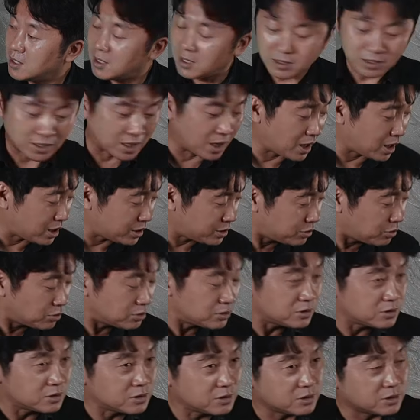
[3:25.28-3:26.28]
자,
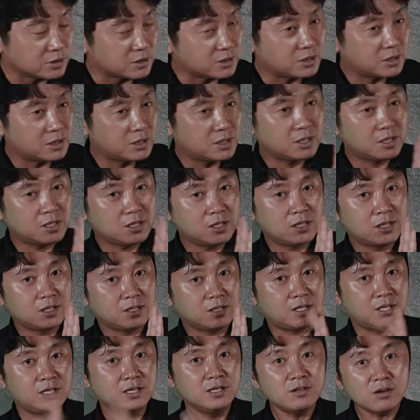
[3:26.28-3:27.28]
이거는
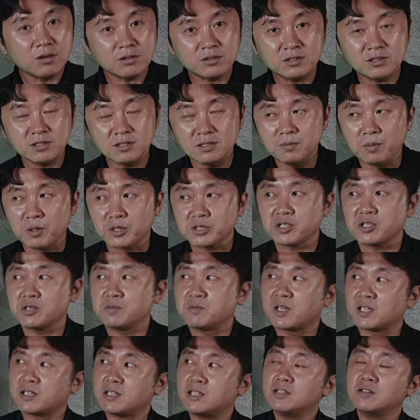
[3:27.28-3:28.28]
디럭스
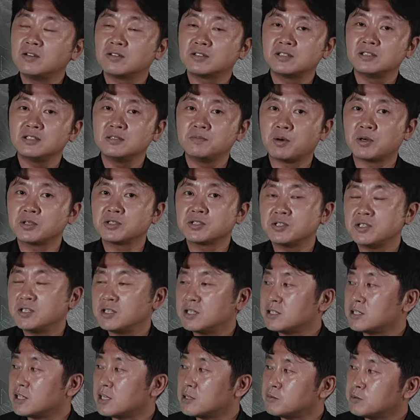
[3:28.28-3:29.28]
버전입니다. 디럭스
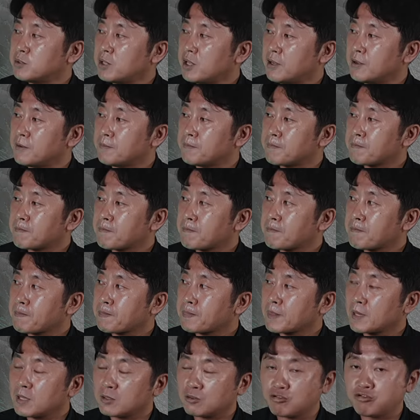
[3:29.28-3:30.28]
버전이기 때문에
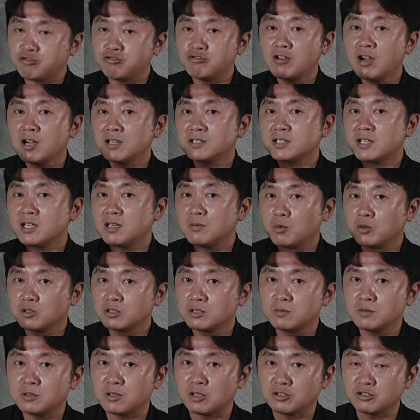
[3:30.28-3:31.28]
두 가지의
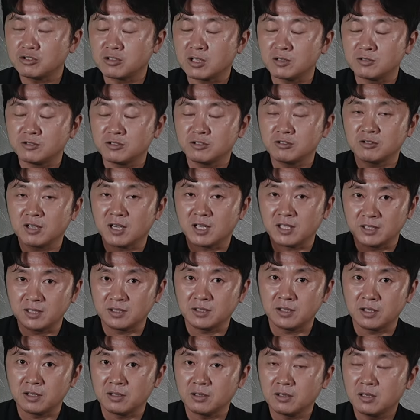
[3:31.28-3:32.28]
모습을 연출할 수가
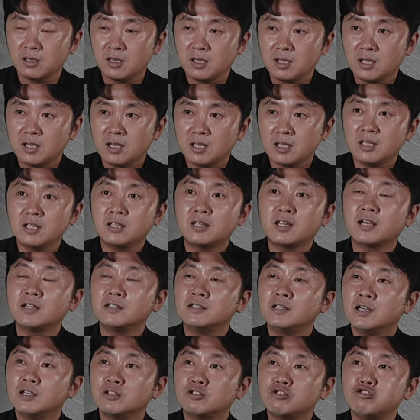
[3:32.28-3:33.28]
있어요.
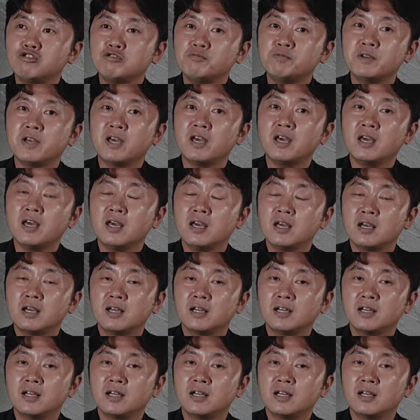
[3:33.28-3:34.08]
일단 투비의